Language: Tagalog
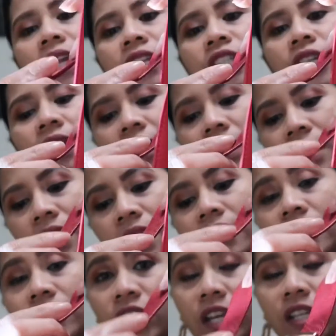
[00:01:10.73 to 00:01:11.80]
siyang
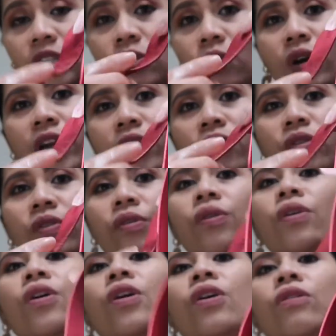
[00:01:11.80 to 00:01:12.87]
i-adjust kung ano yung
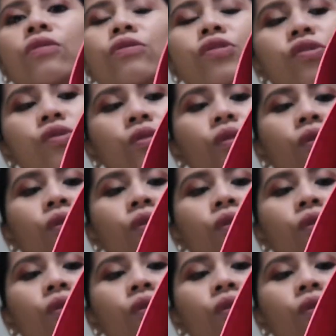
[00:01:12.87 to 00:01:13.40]
gusto